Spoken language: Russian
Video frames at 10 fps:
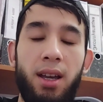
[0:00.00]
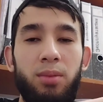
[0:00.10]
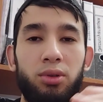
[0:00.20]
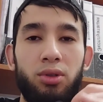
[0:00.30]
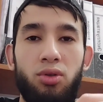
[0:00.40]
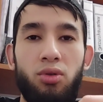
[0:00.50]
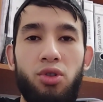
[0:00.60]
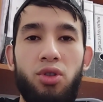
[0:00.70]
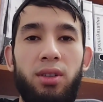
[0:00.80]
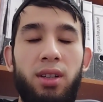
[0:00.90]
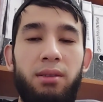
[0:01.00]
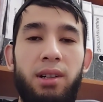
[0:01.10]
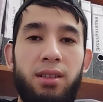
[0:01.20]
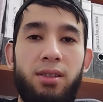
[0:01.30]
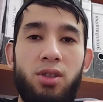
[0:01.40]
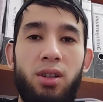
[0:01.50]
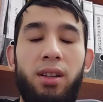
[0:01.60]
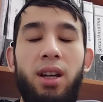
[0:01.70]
Не будет скучно для вас, иншаллах.